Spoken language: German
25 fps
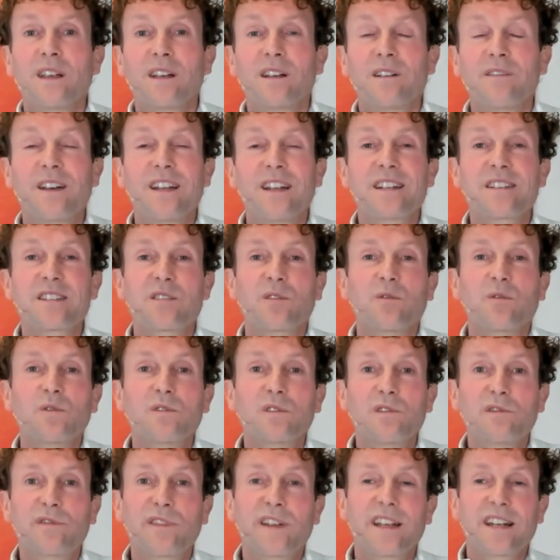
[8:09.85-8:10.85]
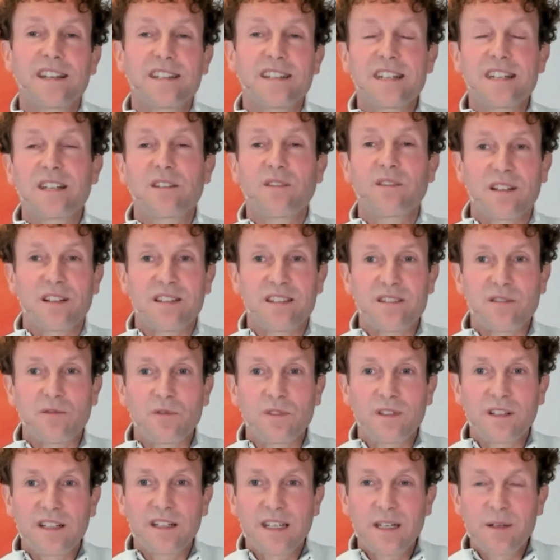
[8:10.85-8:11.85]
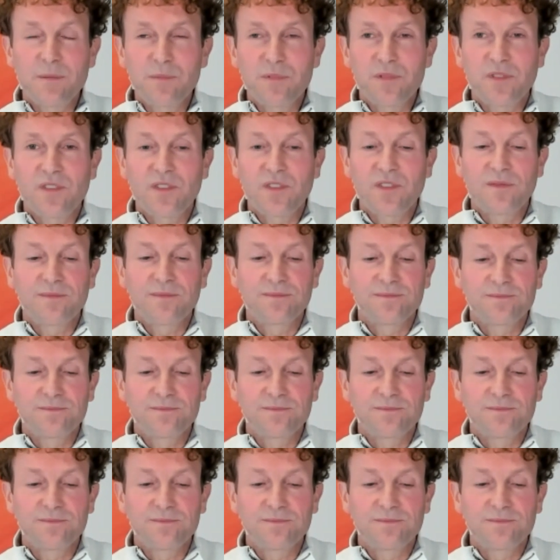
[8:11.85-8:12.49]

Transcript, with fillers: wenn es unfaire Situationen gibt